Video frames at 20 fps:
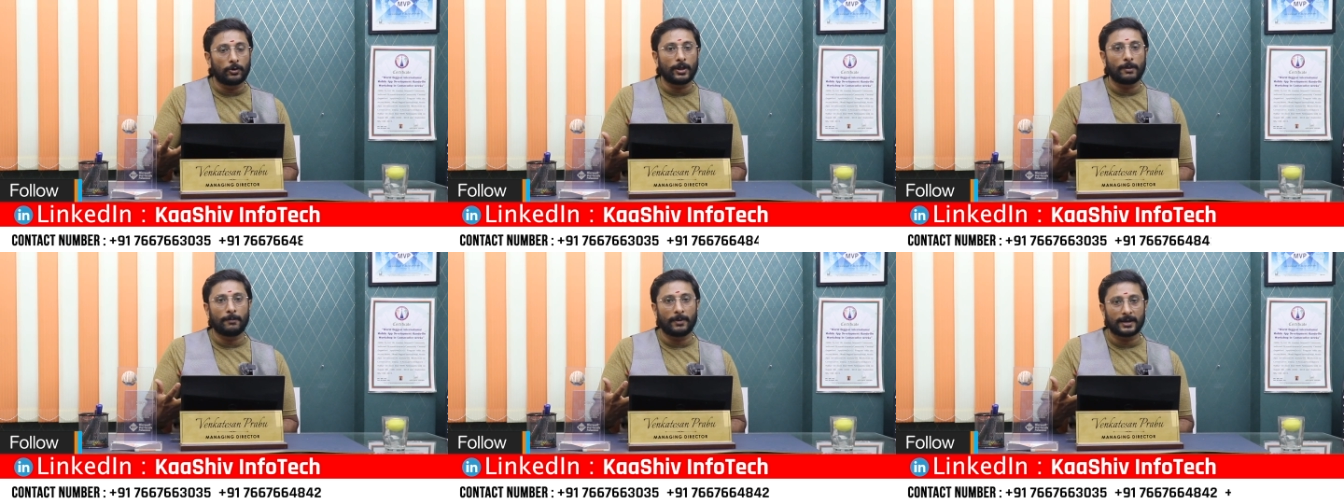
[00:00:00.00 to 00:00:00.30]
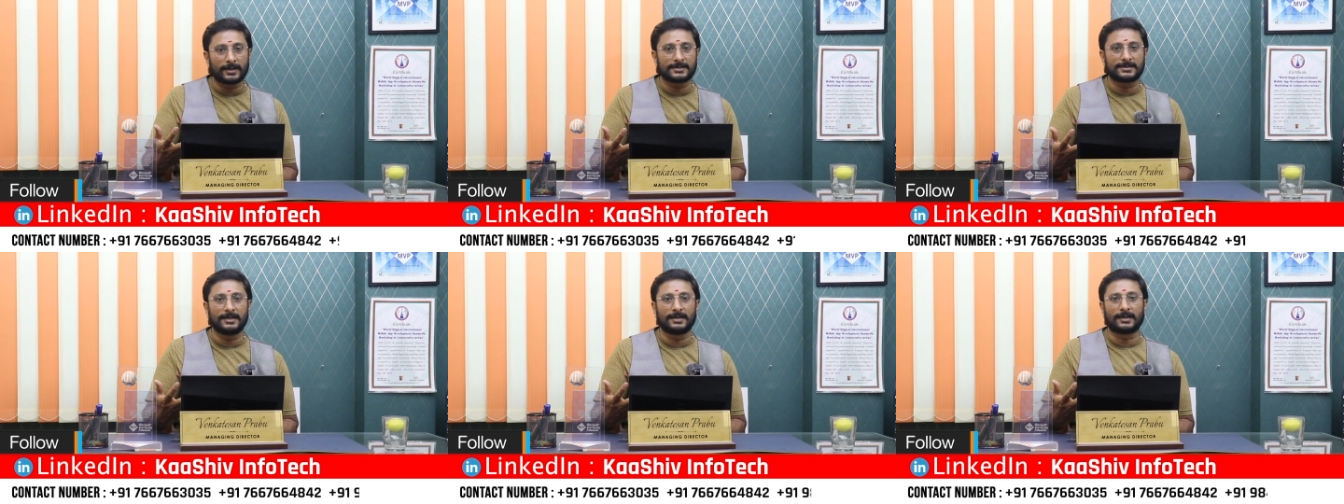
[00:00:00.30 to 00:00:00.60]
நம்மளுடைய
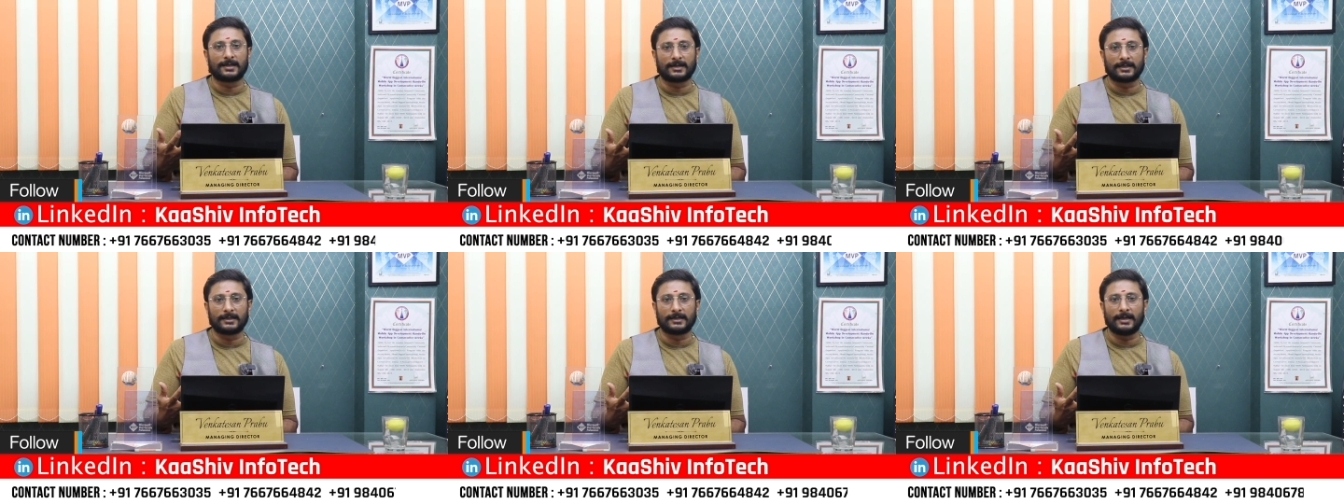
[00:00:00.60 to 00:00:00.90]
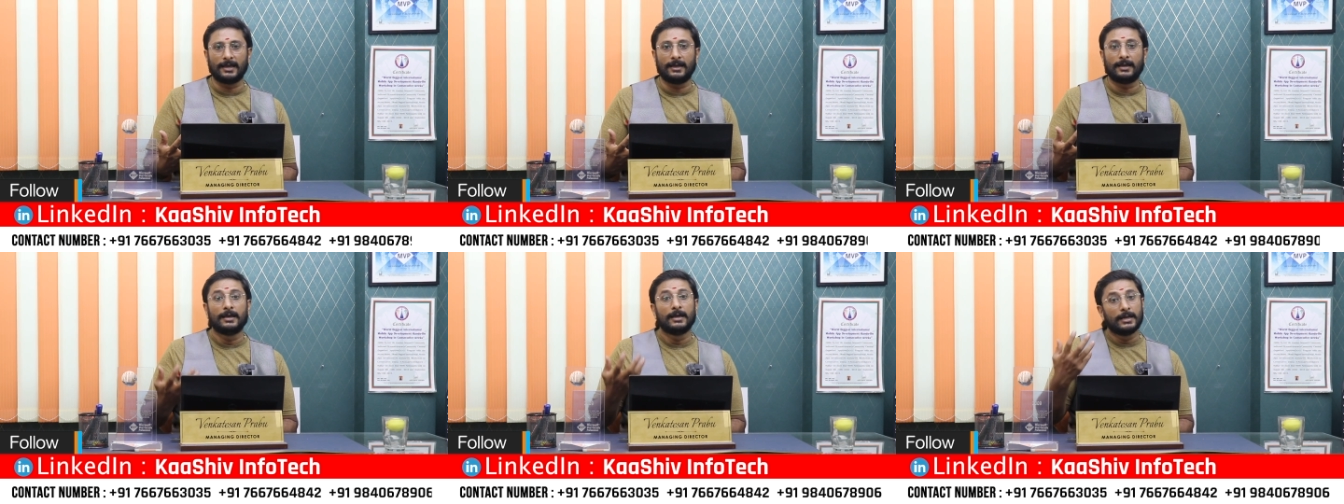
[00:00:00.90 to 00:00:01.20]
மனசில்
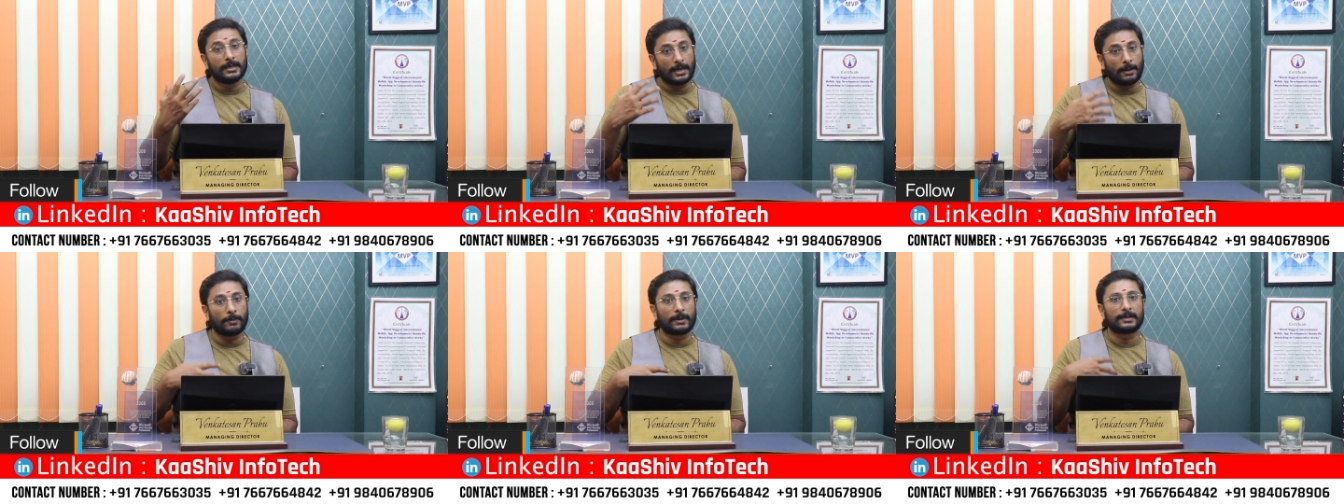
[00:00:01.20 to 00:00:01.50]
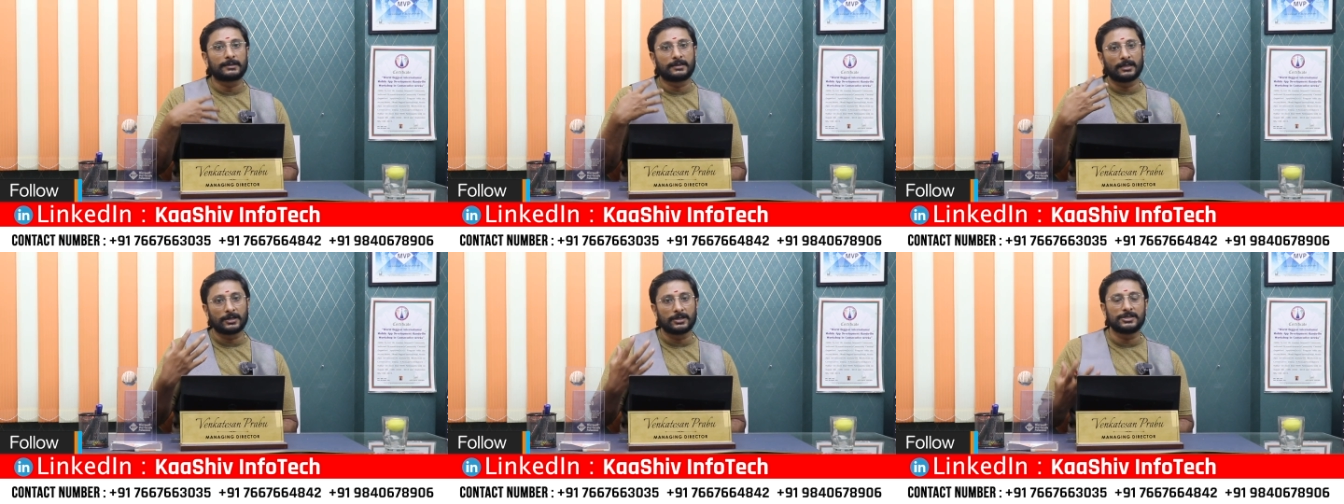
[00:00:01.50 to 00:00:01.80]
இருக்கிறதுங்க
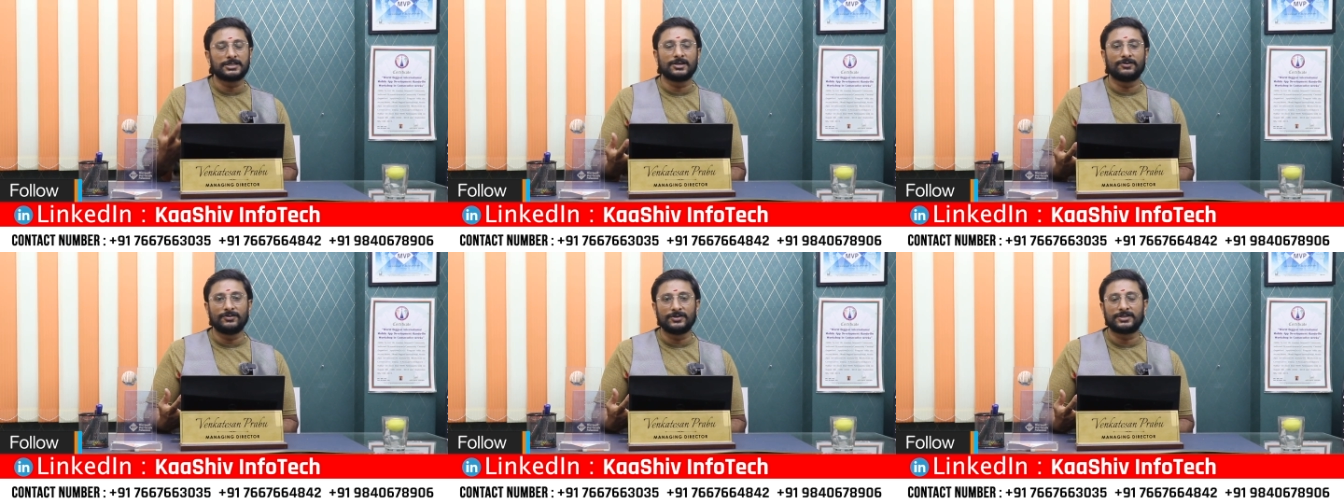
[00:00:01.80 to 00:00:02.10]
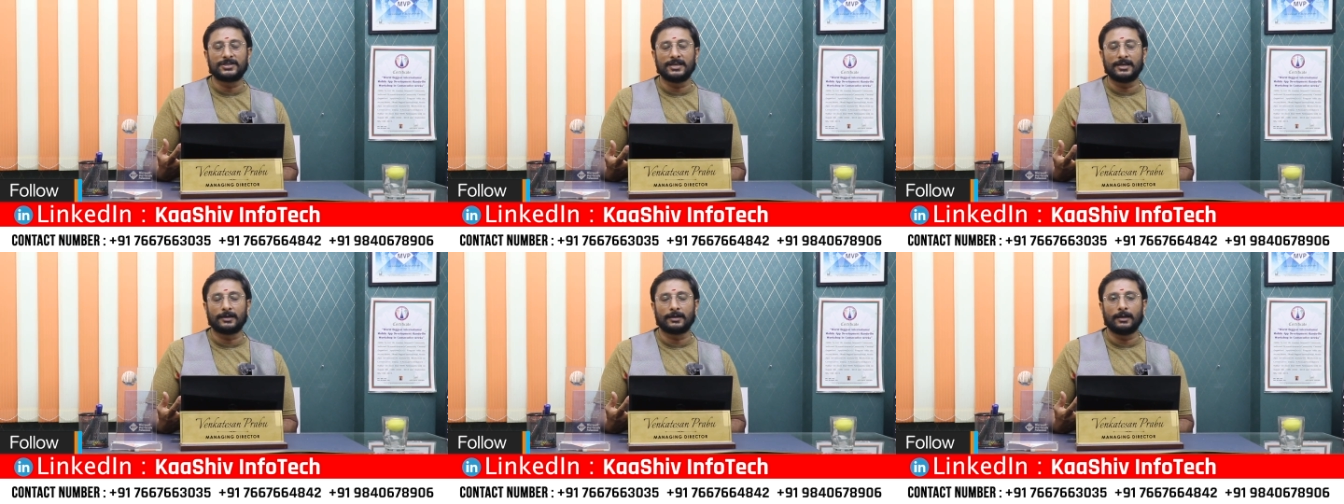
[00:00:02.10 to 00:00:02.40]
நமக்கு தெரிஞ்ச
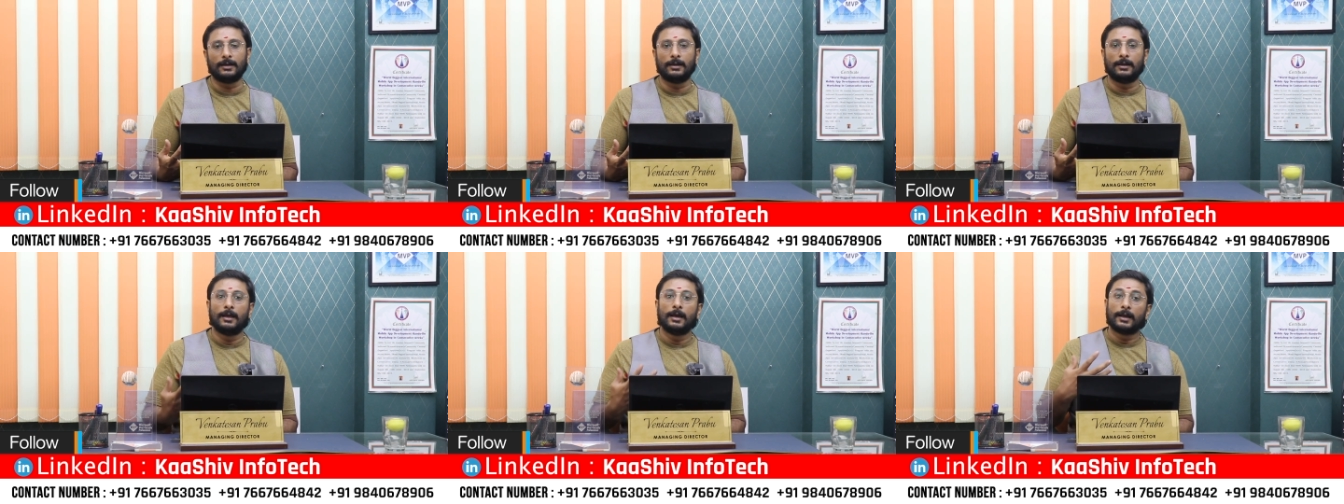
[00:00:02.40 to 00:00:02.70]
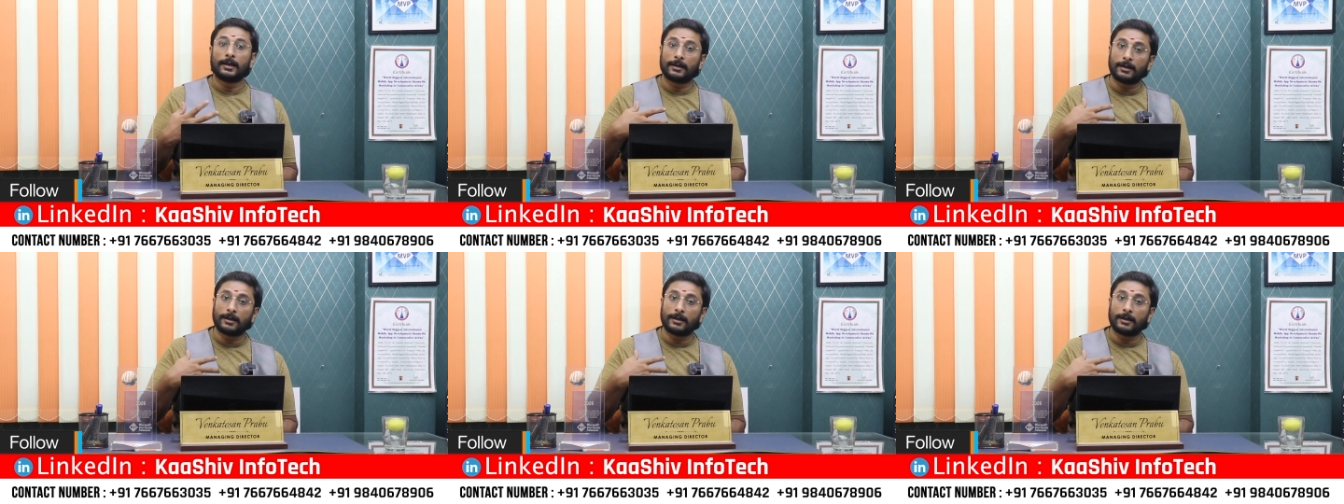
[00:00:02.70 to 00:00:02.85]
விஷயங்கள்